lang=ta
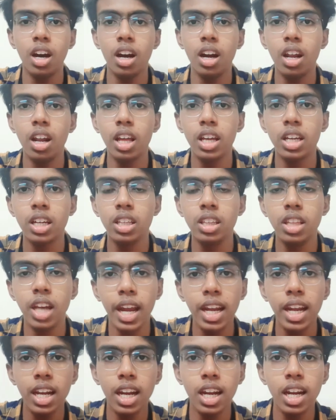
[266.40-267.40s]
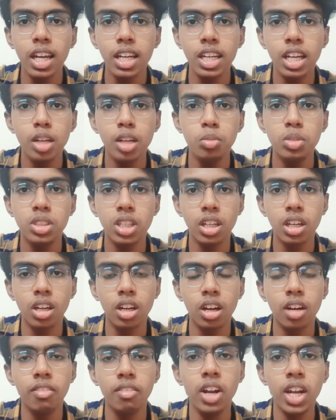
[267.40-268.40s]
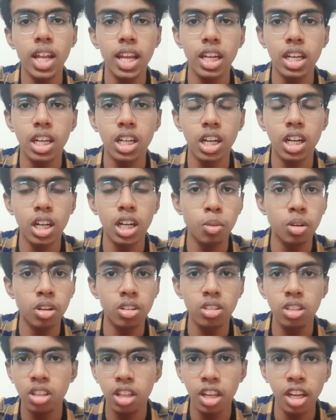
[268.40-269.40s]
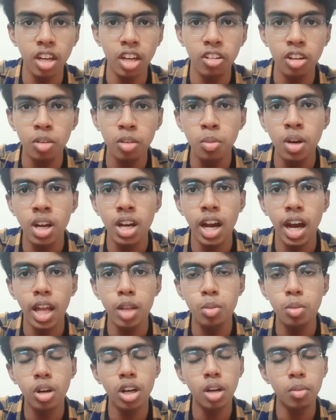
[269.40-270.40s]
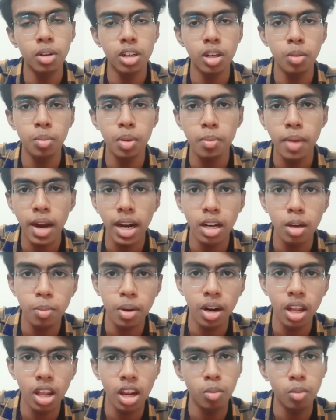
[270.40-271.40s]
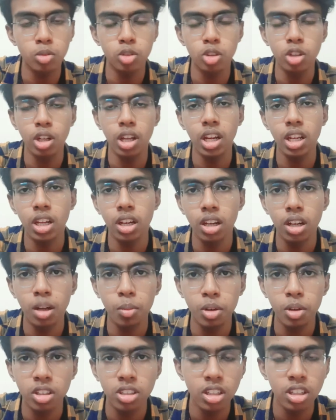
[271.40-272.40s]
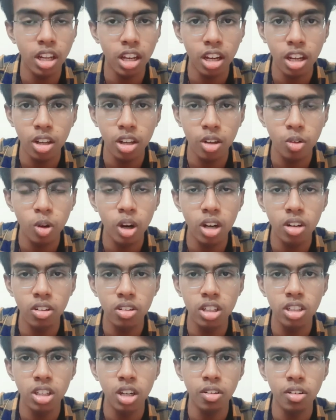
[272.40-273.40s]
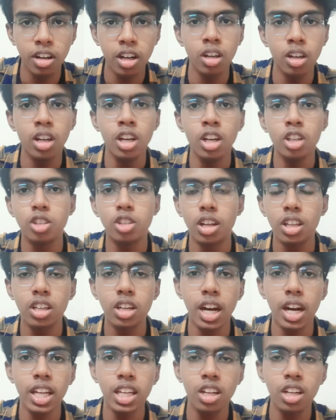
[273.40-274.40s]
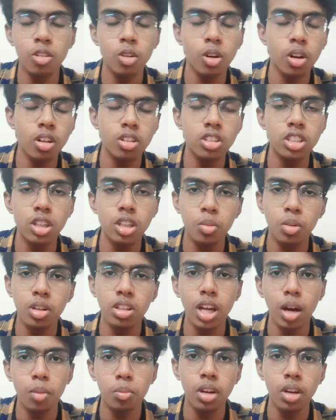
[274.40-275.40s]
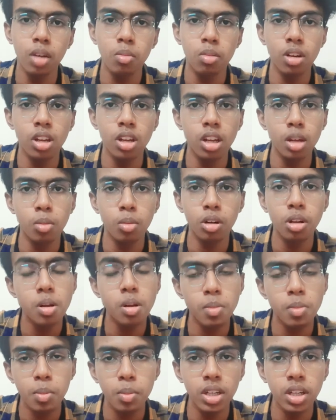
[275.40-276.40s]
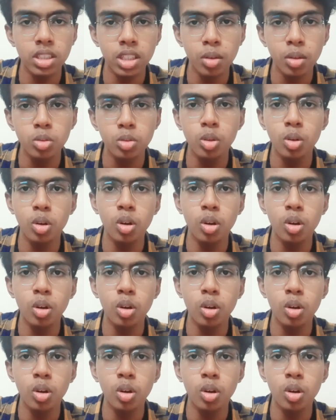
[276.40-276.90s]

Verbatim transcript: லைக் இந்த ஐலாண்டில் எனிமிஸ் எங்கே இருக்கான் வில்லை எங்கே இருக்கான்னு நமக்கு வந்து தெரிய வரும் அது போக நம்ம அங்கே போய் பேட்டில் டாக்கிள் பண்ணலாம் ஸோ நிறைய நமக்கு வந்து நிறைய ரிவார்டு வந்து தருவாங்க ஸோ அந்த கிடைக்க ரிவார்டை வச்சு நம்ம வந்து அப்கிரேட் பண்ணிகிட்டே பண்ணோம் நம்ம பேஸை ஸோ